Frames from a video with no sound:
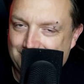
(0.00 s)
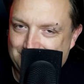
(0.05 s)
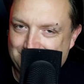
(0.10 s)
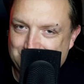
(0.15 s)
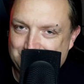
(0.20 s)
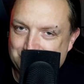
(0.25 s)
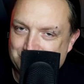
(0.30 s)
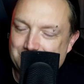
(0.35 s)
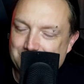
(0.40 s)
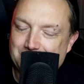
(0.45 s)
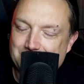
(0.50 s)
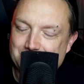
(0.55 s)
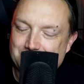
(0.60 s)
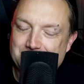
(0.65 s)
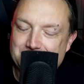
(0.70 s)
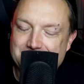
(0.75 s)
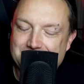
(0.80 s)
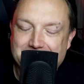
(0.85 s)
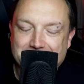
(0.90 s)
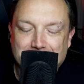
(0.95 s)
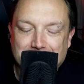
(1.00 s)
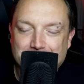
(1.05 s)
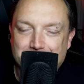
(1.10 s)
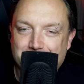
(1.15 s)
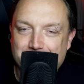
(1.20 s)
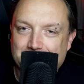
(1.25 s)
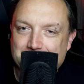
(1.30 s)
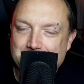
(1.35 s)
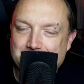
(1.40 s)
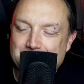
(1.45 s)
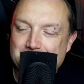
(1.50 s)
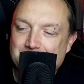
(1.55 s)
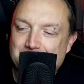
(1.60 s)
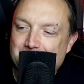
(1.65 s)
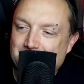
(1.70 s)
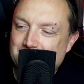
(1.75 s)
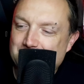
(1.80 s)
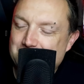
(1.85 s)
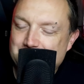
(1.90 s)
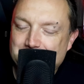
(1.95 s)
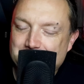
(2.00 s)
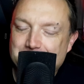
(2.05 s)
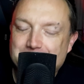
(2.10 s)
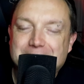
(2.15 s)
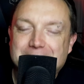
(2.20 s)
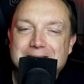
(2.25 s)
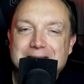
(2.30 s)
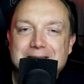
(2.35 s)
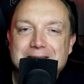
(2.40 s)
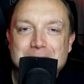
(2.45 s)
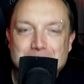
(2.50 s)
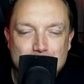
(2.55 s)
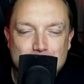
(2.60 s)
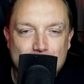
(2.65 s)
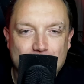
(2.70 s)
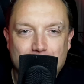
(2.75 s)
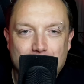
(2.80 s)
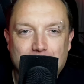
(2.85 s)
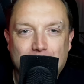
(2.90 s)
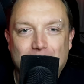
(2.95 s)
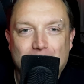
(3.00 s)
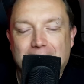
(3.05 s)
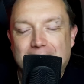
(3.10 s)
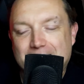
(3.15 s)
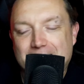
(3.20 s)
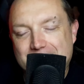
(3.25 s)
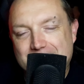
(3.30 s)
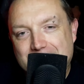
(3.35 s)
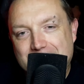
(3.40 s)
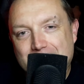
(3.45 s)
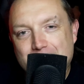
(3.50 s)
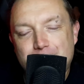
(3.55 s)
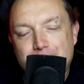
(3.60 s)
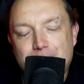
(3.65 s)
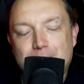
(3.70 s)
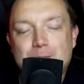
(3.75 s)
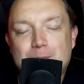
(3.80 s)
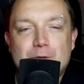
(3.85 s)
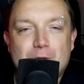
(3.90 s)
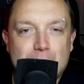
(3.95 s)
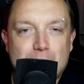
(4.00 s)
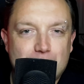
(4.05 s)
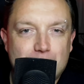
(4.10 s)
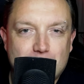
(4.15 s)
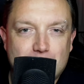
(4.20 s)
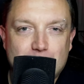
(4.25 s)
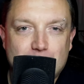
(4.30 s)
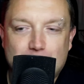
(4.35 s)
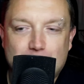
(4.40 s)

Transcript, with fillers: I tutaj będą jeszcze takie kwiatki, że po prostu y, głowa mała, ale ten film rzeczywiście mi